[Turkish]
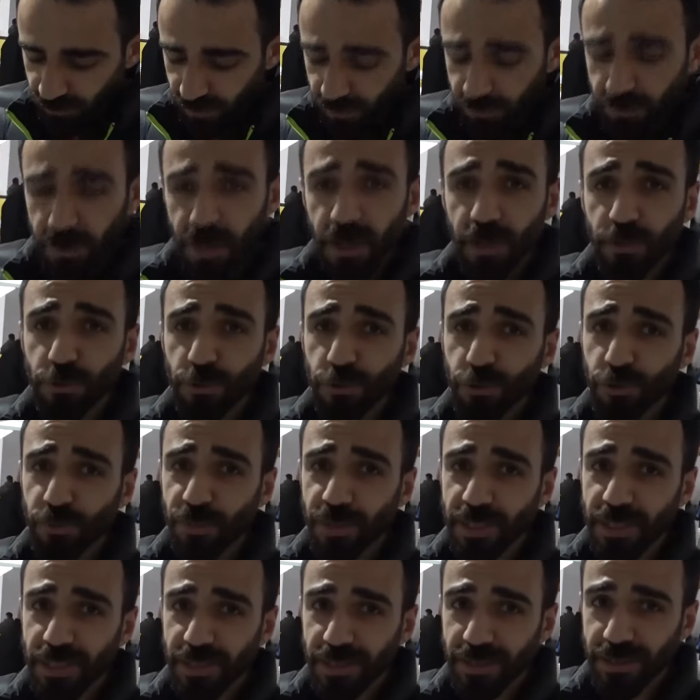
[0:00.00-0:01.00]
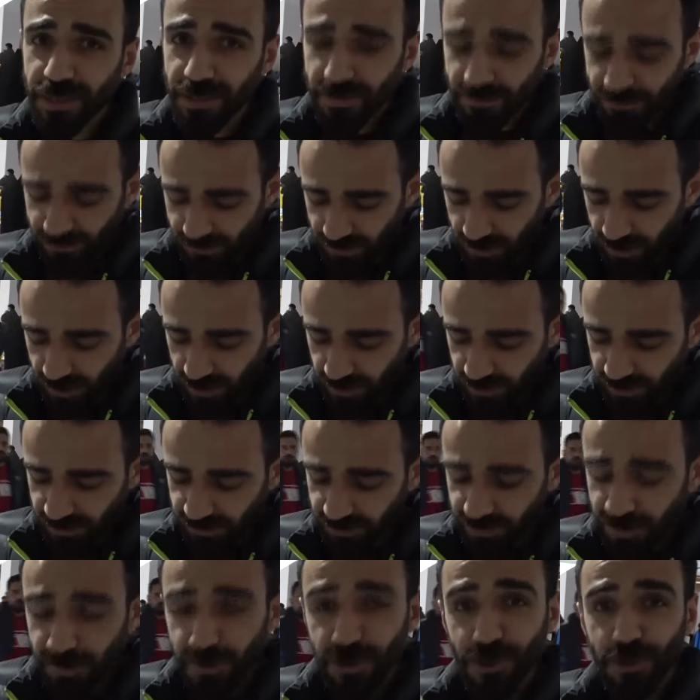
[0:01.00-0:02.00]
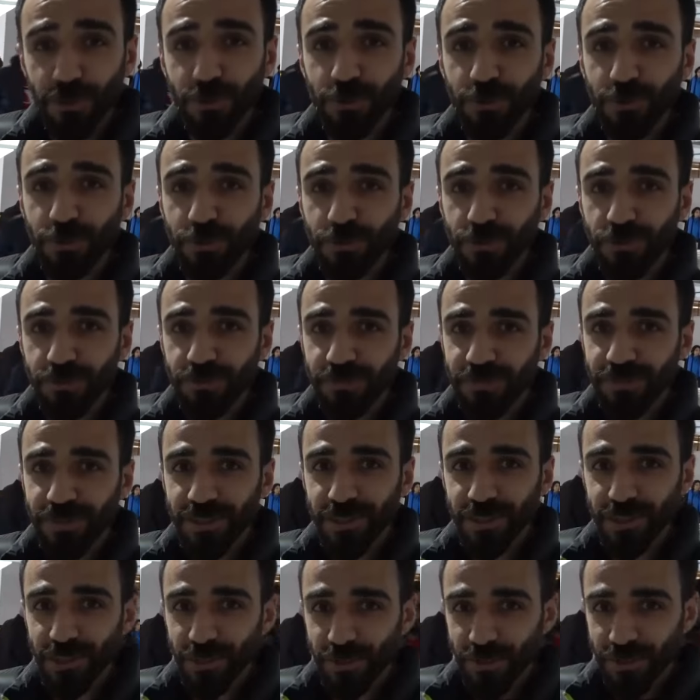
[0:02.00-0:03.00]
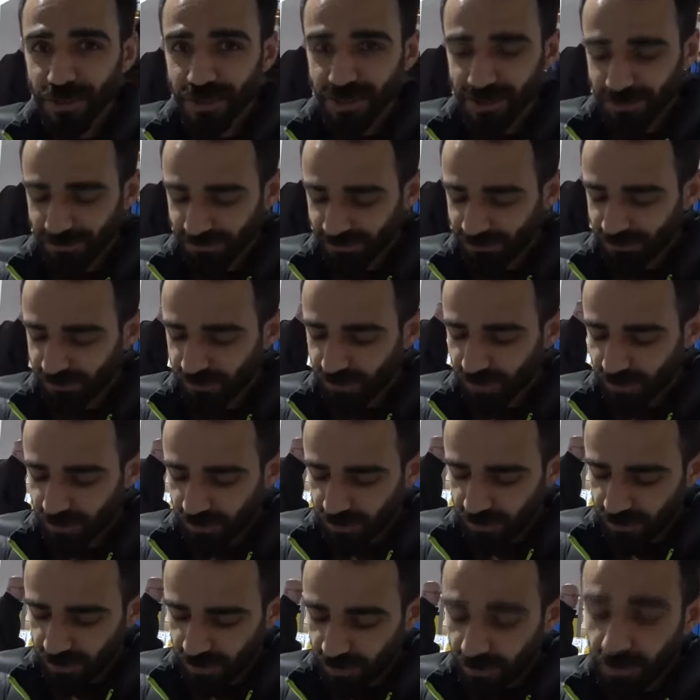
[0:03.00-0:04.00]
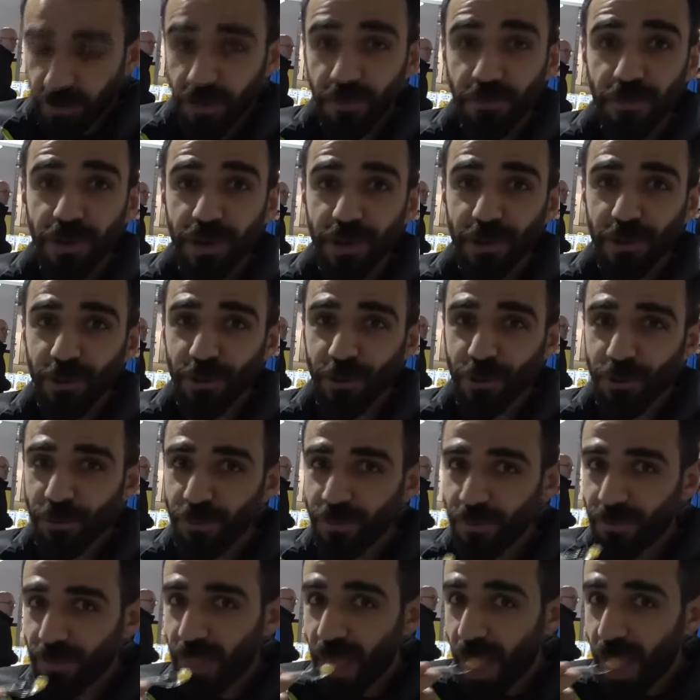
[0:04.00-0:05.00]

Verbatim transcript: Benim gayet hoşuma gitti. Herkesi de bekliyoruz. Teşekkür ederim. İlk defa yiyorum.